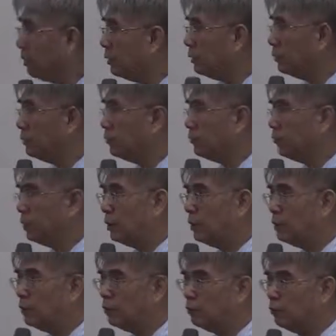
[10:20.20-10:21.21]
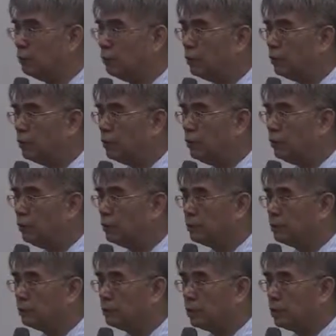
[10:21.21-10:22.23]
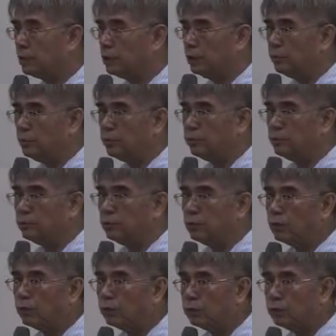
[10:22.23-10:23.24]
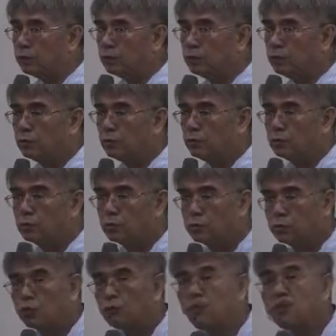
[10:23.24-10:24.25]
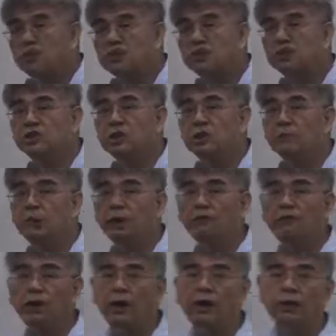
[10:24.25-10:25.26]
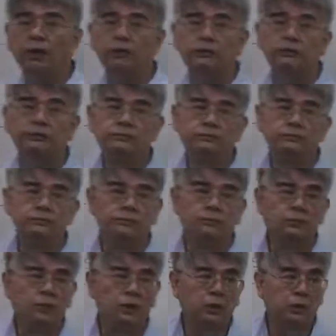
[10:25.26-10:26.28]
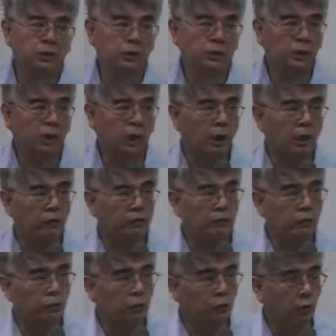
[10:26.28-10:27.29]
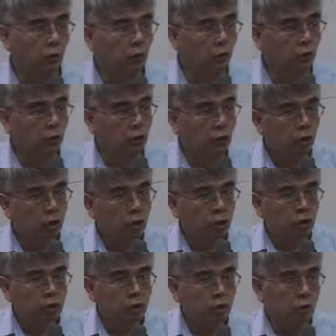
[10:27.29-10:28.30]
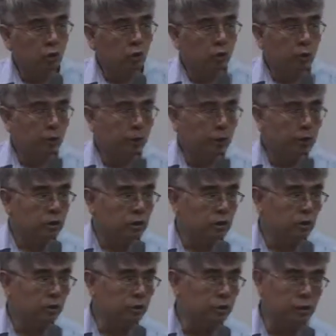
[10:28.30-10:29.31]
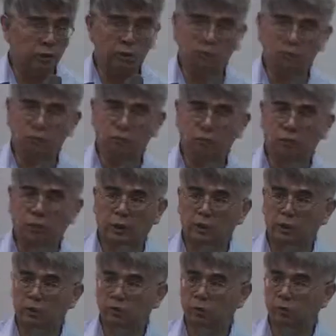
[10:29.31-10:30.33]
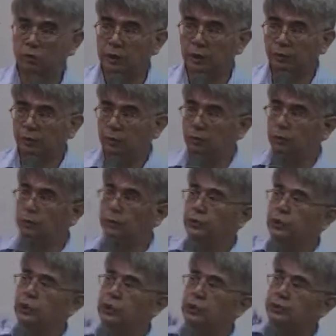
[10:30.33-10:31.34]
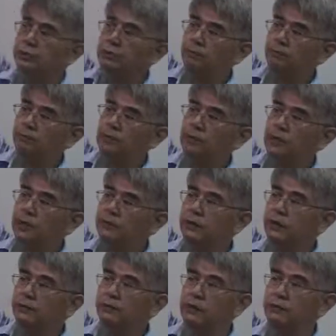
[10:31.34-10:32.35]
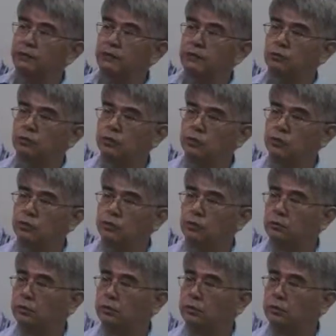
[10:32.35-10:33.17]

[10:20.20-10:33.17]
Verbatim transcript: 变成正，变成负的。为什么正的可以变负的？突发事件爆发，啊，石油，石油革命，石油禁运，突然间油价 p u l 一下来，上涨百分之五十，